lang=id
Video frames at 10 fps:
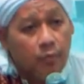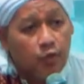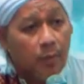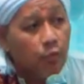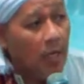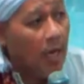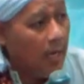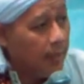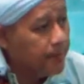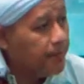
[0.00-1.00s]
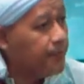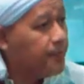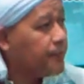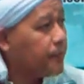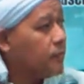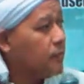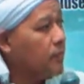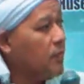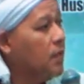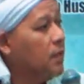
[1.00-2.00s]
Mudah-mudahan
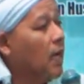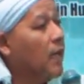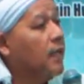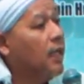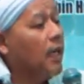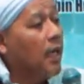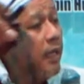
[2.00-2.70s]
dengan